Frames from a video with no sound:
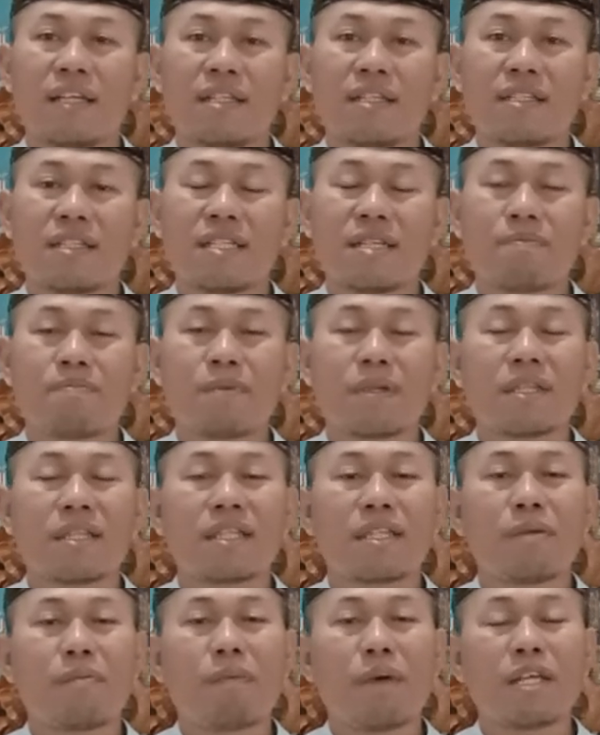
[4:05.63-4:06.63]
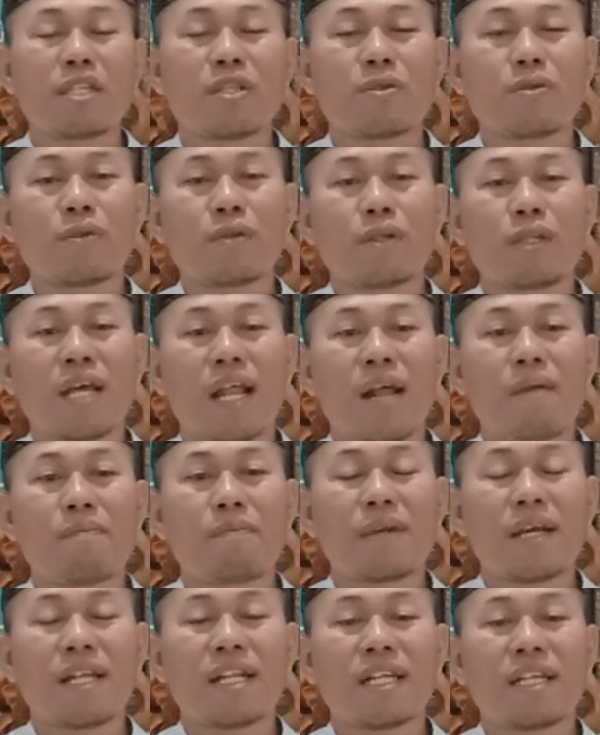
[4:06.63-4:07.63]
seperti Masur
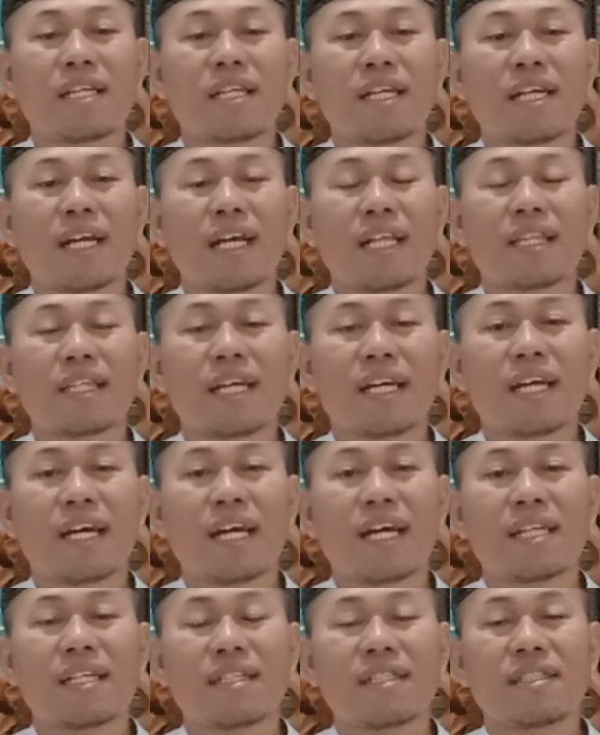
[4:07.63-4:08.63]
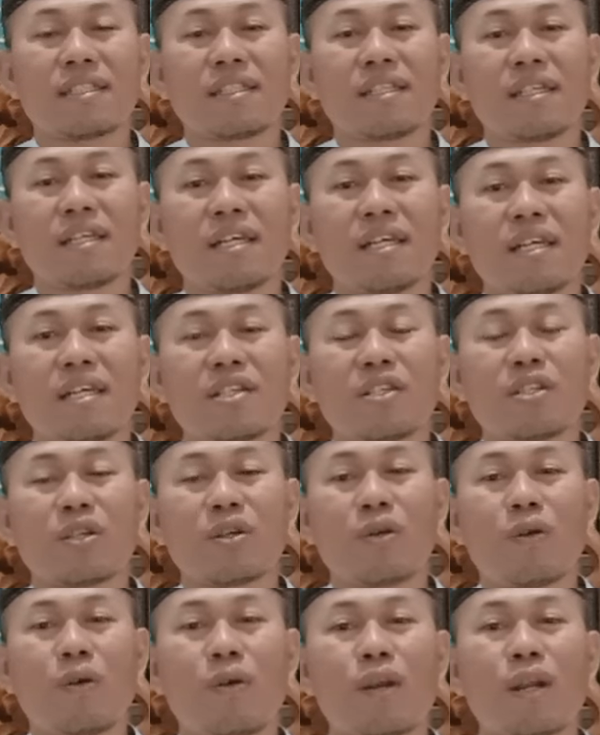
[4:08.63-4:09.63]
dalam dalil dikatakan
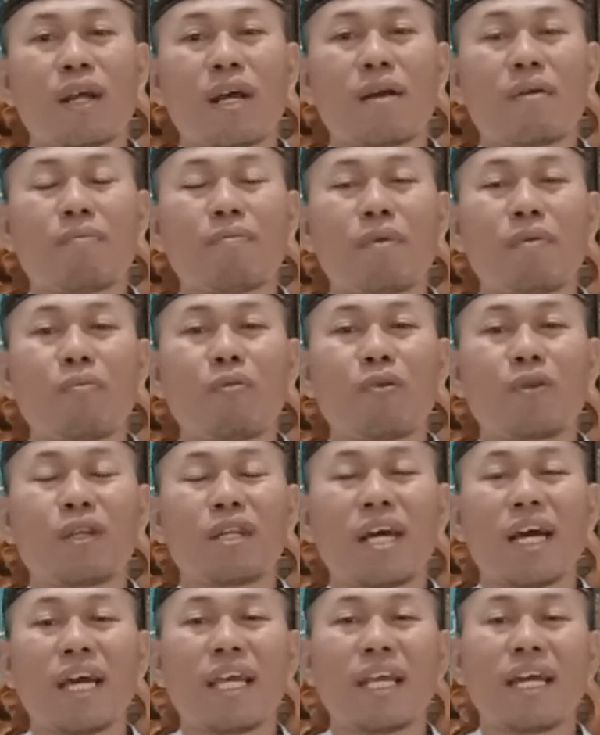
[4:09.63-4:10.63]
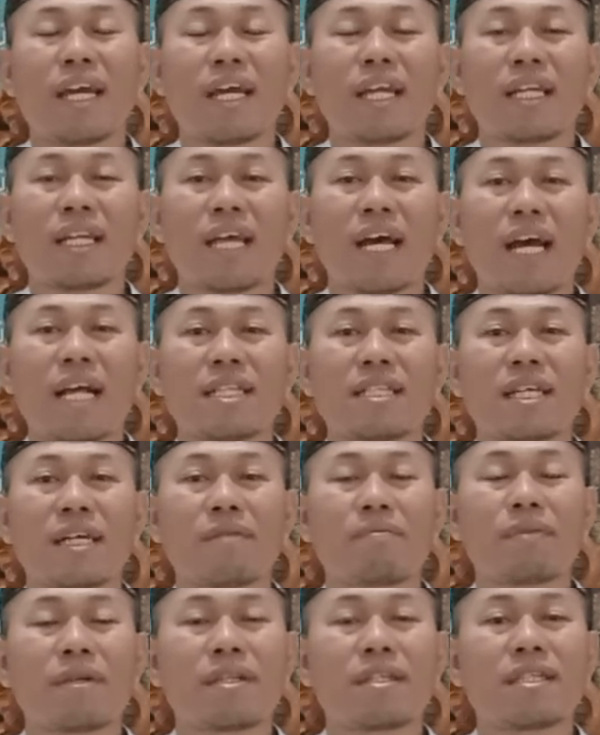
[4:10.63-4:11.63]
seorang pemuda yang
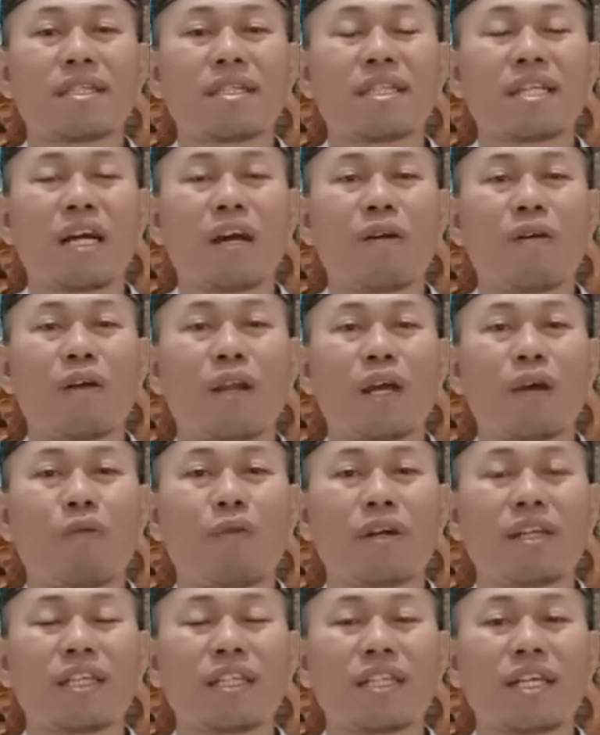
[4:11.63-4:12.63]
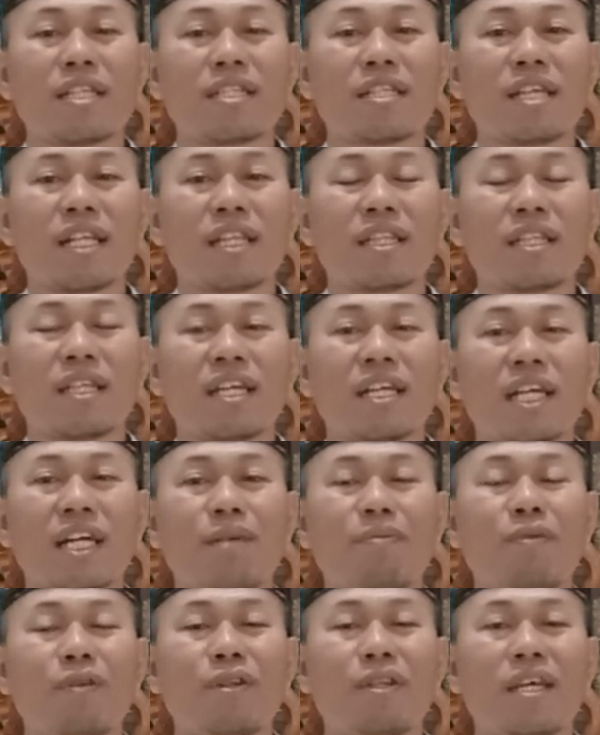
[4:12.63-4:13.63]
diajak berzina oleh wanita cantik
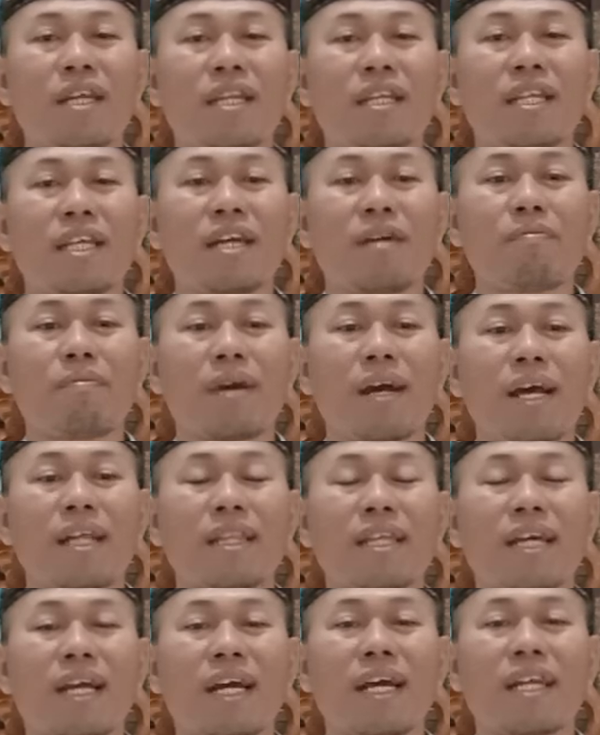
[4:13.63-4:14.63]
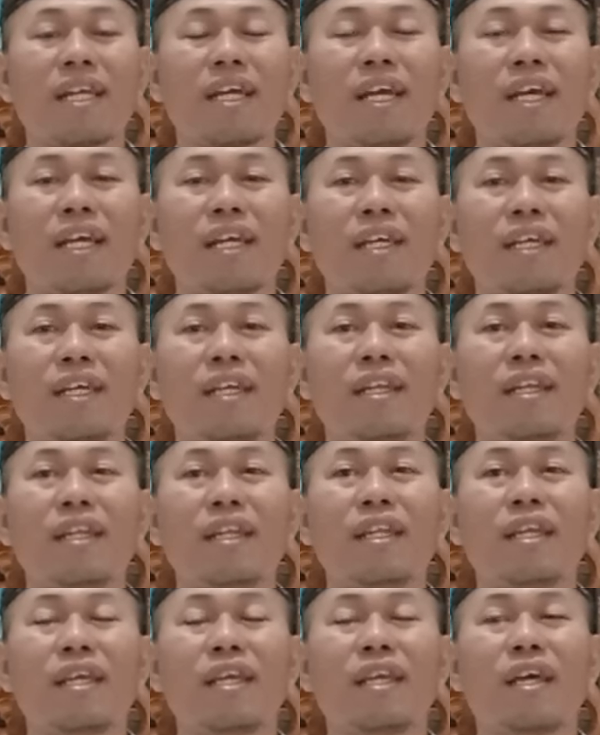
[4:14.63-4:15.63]
kemudian dia mengatakan
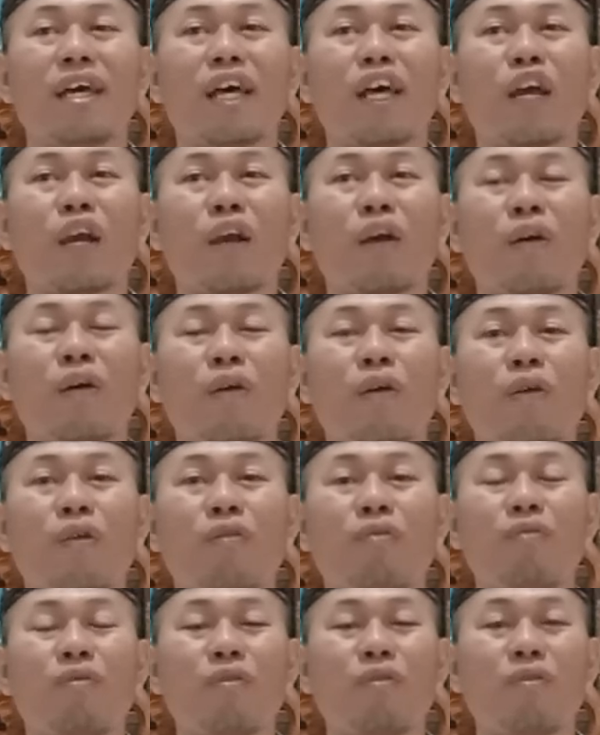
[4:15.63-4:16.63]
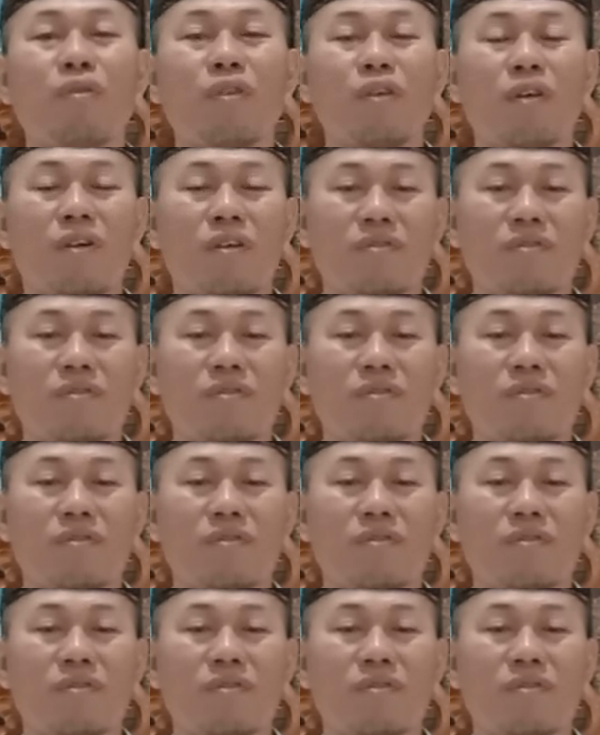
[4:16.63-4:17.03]
ini akhafullah.